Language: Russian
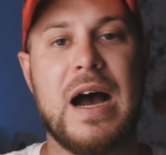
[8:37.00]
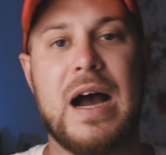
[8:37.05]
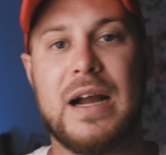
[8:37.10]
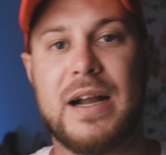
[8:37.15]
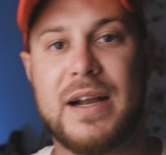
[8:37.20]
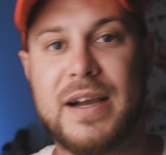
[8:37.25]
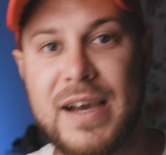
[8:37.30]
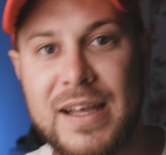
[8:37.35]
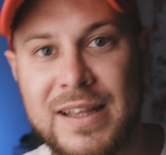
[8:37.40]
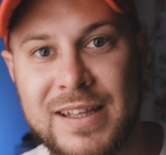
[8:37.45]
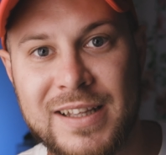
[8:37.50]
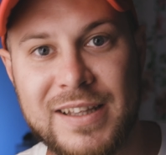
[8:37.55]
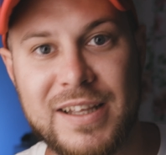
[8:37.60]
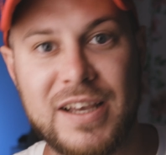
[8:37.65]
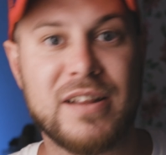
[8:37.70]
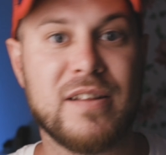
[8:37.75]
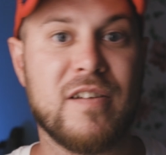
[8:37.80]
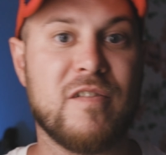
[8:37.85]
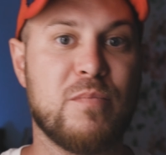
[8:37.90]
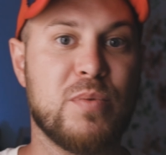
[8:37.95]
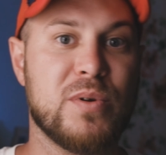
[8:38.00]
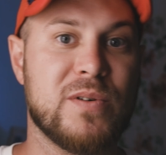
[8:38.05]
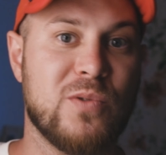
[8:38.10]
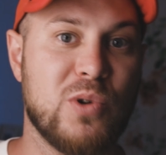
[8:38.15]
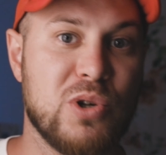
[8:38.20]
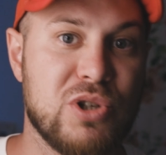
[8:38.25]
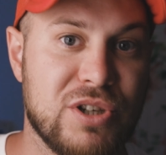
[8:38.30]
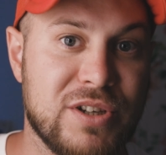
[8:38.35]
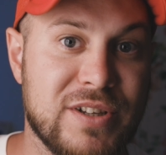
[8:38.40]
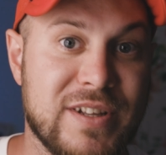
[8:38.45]
а Canon это в первую
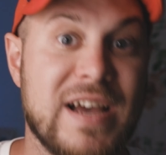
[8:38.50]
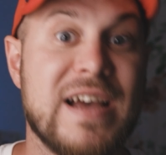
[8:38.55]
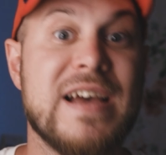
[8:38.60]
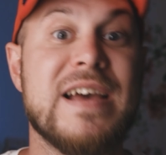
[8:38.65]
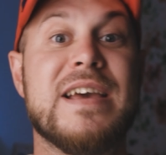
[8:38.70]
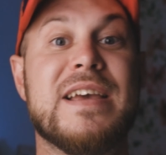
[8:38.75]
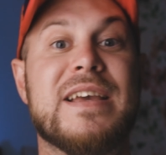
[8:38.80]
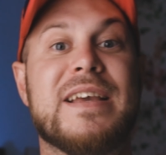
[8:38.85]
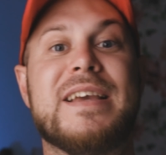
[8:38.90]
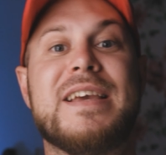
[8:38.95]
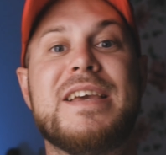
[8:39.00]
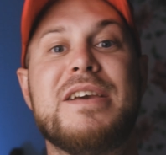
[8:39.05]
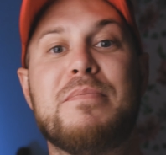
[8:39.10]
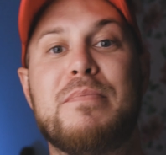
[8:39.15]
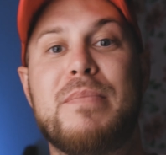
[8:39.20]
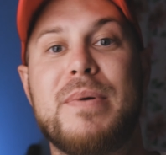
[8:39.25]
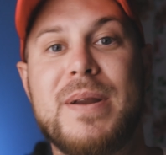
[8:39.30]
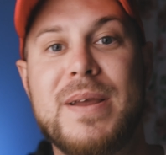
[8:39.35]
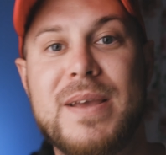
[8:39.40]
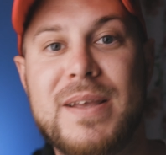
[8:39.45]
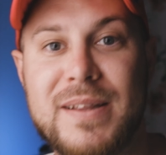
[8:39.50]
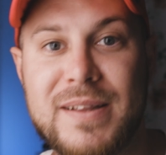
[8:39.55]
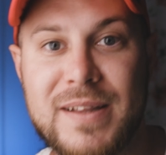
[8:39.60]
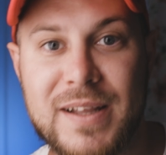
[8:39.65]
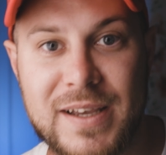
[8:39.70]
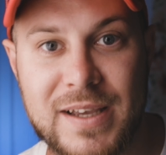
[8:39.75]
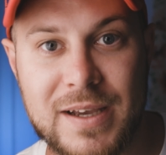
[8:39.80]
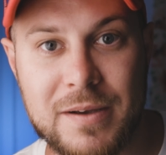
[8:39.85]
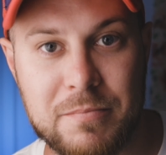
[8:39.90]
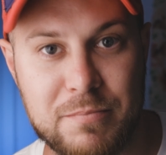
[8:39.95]
очередь
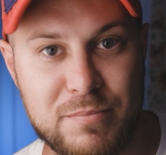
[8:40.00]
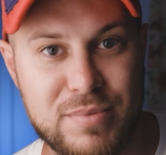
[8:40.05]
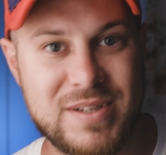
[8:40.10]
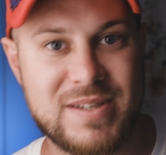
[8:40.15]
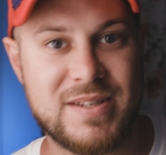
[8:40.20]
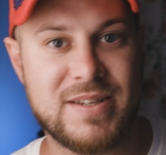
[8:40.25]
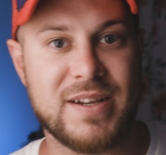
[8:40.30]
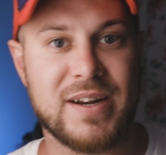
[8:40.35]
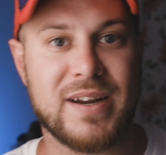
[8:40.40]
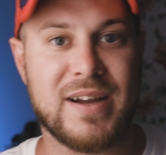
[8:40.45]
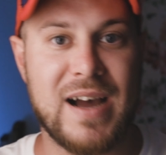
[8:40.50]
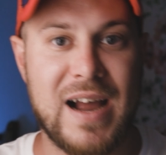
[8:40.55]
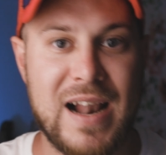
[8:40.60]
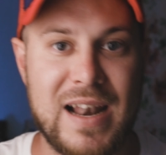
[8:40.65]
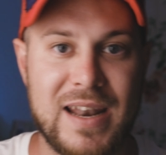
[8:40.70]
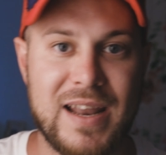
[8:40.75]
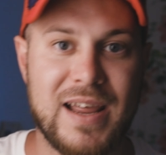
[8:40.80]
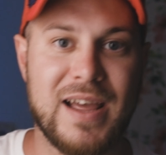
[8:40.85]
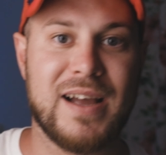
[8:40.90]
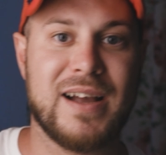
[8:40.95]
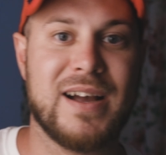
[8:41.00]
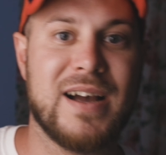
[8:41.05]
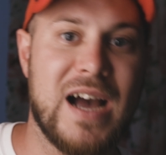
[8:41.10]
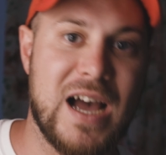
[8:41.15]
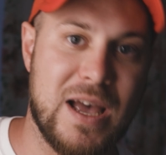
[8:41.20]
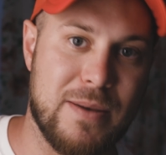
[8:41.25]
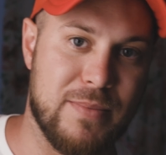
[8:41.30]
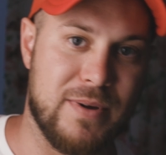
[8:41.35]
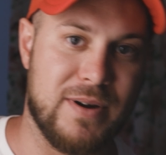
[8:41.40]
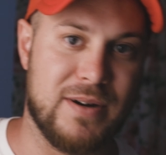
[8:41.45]
гибридная беззеркальная
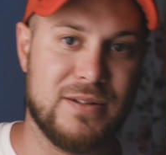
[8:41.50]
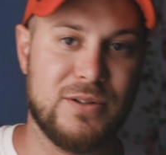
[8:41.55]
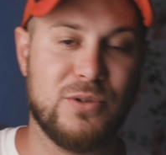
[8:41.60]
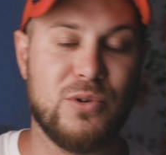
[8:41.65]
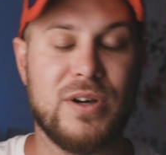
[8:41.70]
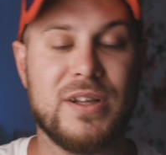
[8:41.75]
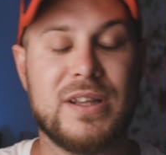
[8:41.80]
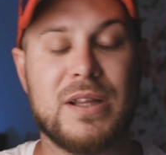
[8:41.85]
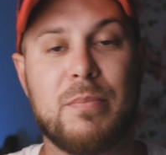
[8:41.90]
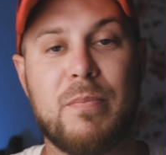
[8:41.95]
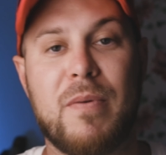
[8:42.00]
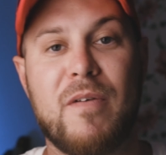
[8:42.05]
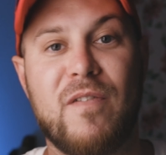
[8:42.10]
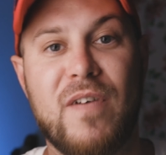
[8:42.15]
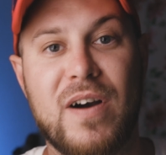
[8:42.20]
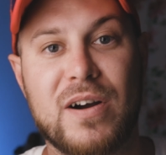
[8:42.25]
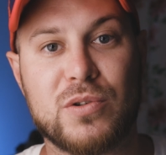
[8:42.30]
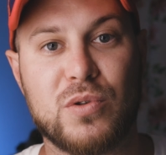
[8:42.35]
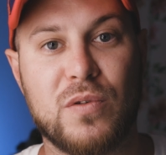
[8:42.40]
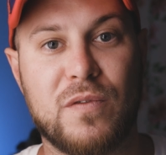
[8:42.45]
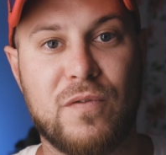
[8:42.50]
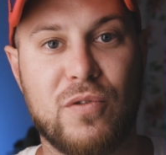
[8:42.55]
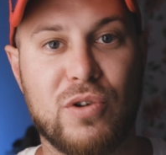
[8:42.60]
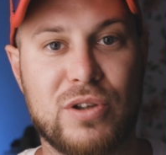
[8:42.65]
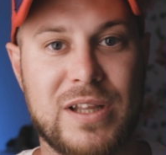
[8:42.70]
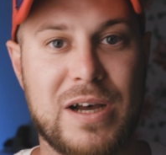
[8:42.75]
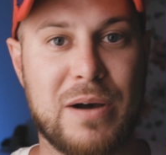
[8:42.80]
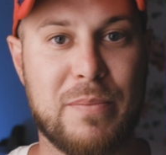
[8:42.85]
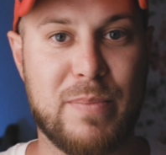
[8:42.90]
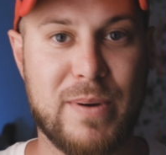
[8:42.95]
камера. Ну, это по факту
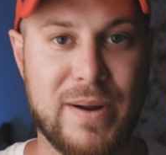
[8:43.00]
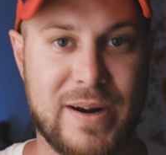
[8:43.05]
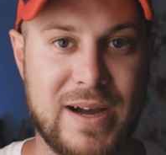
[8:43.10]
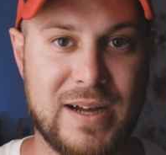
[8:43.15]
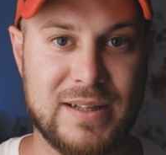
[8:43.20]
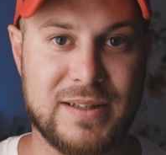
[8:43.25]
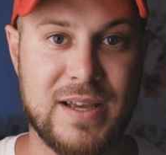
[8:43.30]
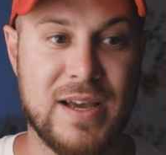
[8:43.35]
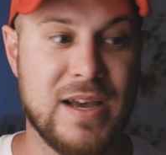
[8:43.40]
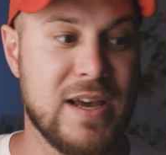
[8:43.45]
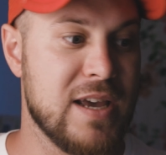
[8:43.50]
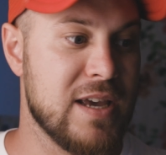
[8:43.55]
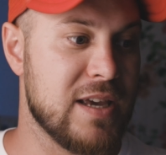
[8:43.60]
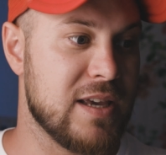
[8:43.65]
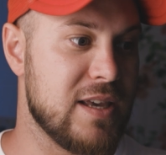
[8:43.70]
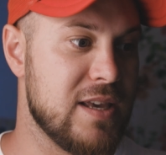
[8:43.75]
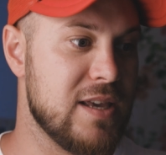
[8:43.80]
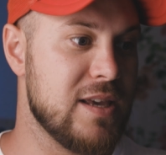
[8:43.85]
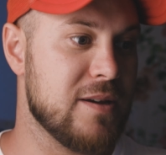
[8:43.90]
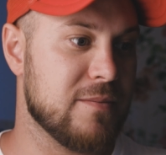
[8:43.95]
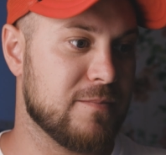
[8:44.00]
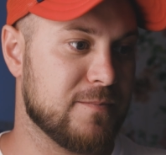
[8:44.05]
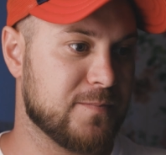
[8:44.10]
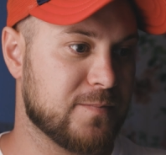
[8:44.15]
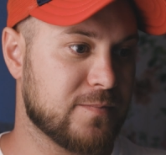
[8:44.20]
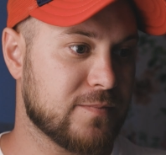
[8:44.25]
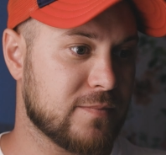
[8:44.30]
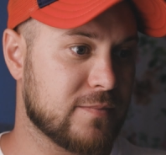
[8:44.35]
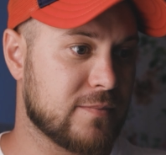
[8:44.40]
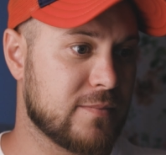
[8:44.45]
фотоаппарат. И
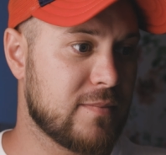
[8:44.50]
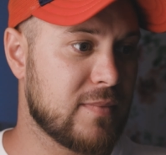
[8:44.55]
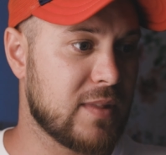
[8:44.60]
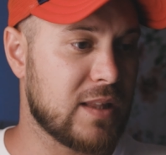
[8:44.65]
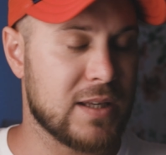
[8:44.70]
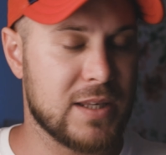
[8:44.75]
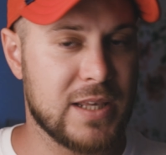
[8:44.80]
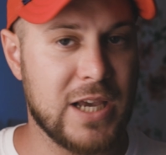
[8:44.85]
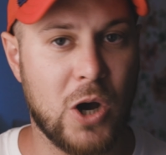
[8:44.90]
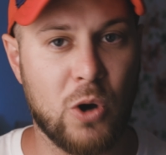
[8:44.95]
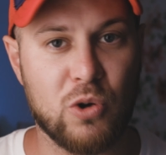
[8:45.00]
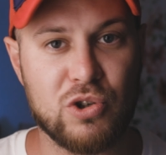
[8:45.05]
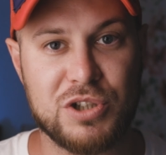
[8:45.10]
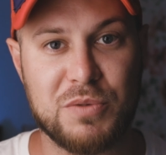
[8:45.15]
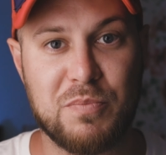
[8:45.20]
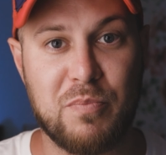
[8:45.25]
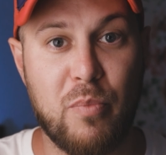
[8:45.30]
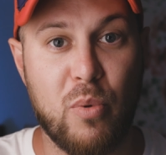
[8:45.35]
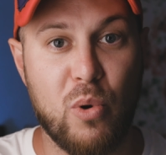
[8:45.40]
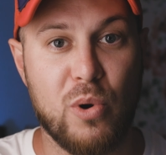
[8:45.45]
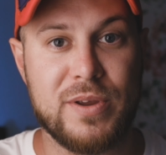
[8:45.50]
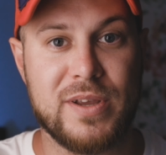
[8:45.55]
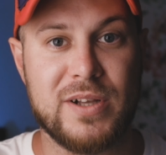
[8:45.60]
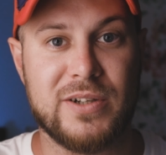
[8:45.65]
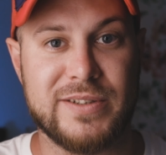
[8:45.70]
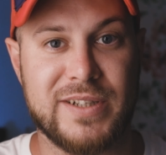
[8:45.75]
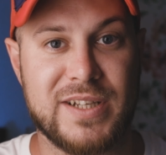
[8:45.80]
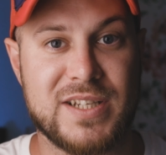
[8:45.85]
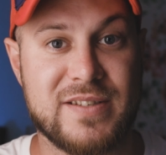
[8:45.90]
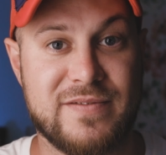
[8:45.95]
я уже
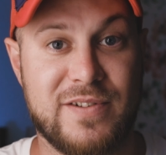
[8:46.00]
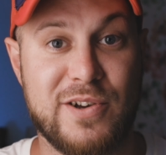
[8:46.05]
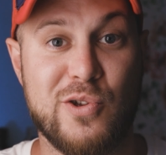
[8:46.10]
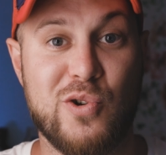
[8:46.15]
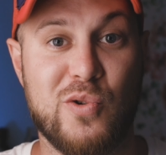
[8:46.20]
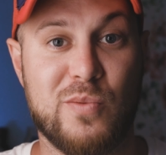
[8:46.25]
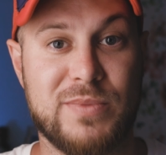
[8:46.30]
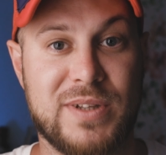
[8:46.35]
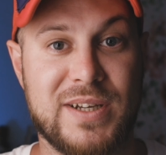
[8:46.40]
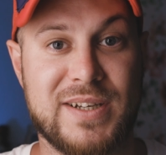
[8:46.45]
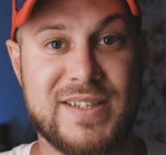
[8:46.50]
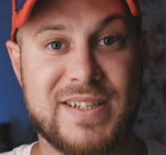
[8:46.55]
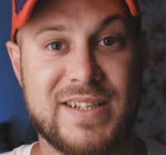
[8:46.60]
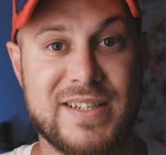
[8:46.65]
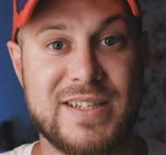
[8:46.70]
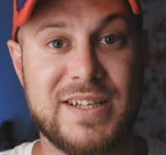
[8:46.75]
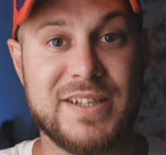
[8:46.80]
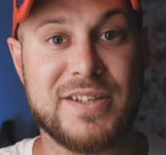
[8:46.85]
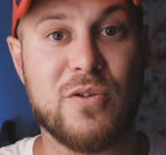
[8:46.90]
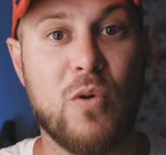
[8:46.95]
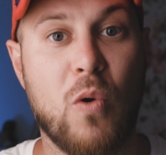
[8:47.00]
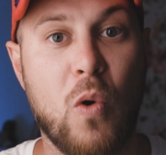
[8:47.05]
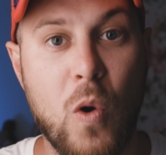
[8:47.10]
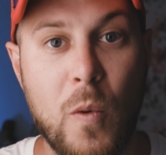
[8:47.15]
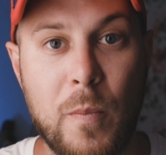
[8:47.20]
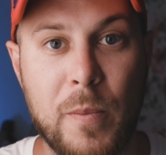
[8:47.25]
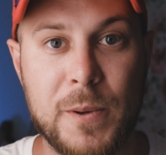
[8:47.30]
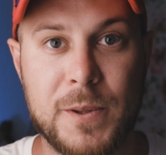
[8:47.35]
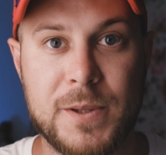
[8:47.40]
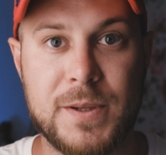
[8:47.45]
понял на своем, так сказать,
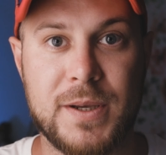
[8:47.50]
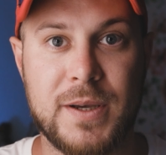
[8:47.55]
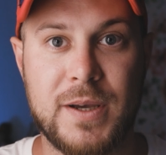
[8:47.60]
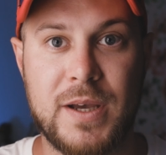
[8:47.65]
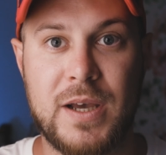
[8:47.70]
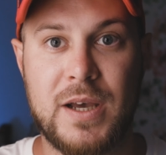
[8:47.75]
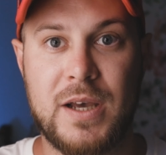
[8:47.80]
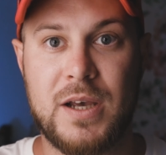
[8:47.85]
опыте,